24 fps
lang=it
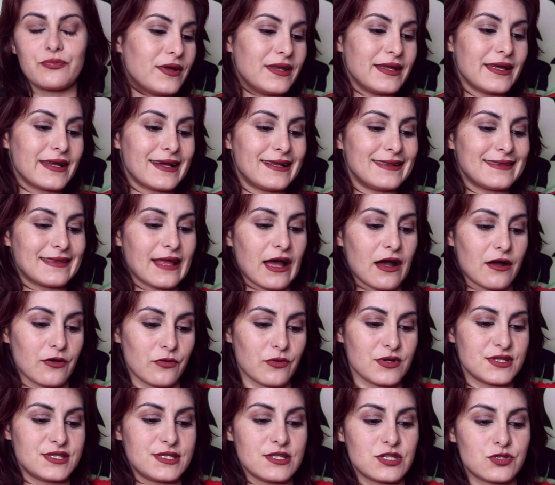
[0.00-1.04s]
Quindi in realtà
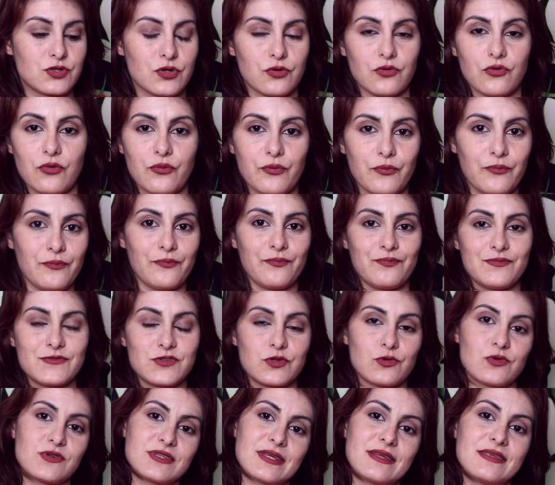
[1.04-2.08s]
questi sono, mm,
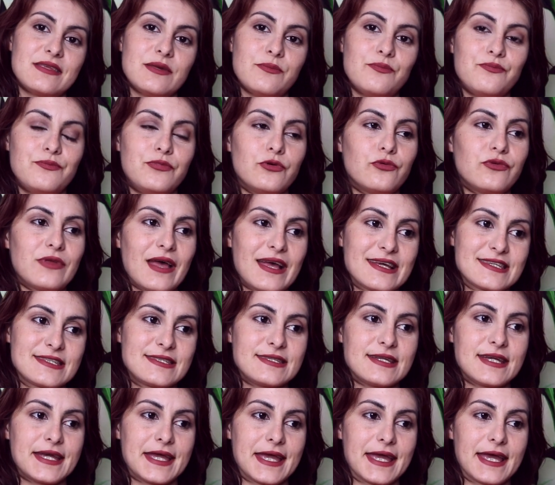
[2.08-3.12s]
sono stati più
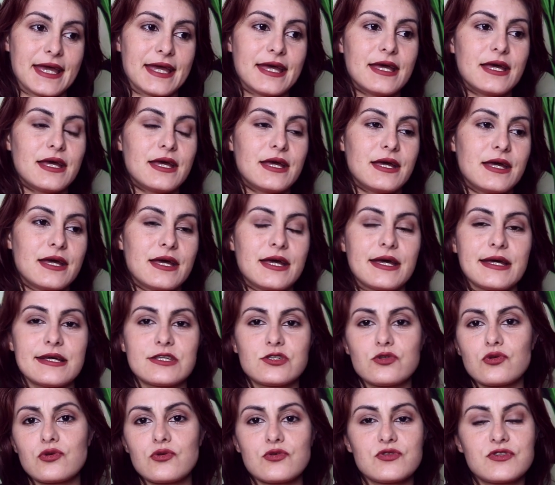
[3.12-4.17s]
testi che eh,
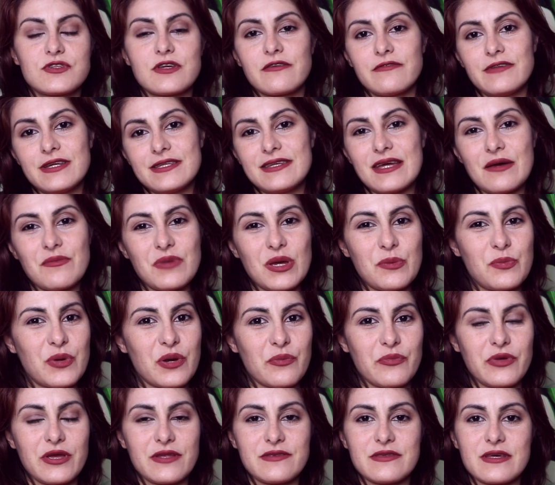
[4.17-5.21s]
sono serviti a me
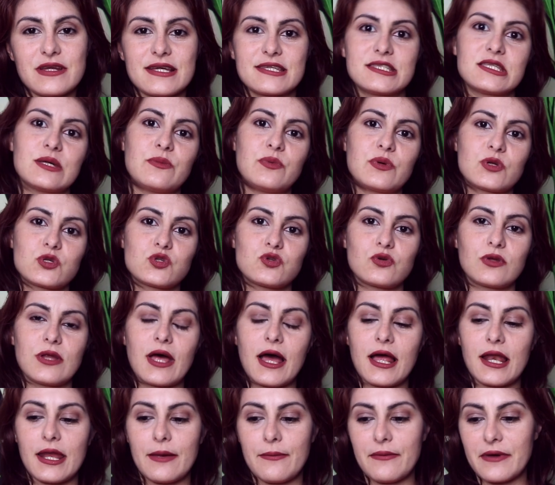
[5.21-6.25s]
per mio interesse
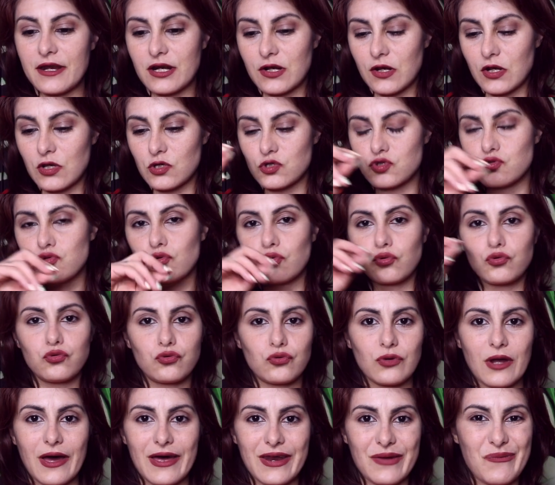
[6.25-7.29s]
personale, per
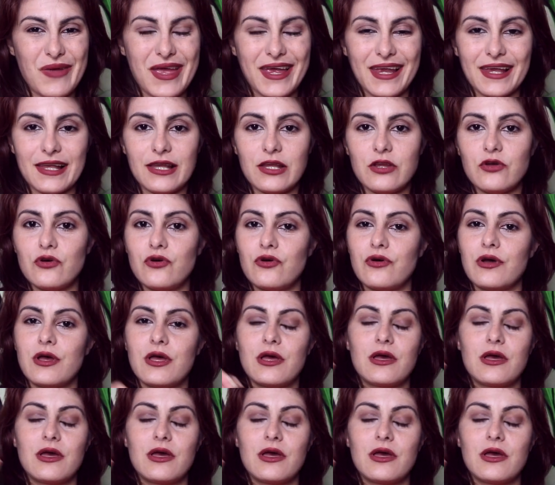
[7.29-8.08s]
strutturare meglio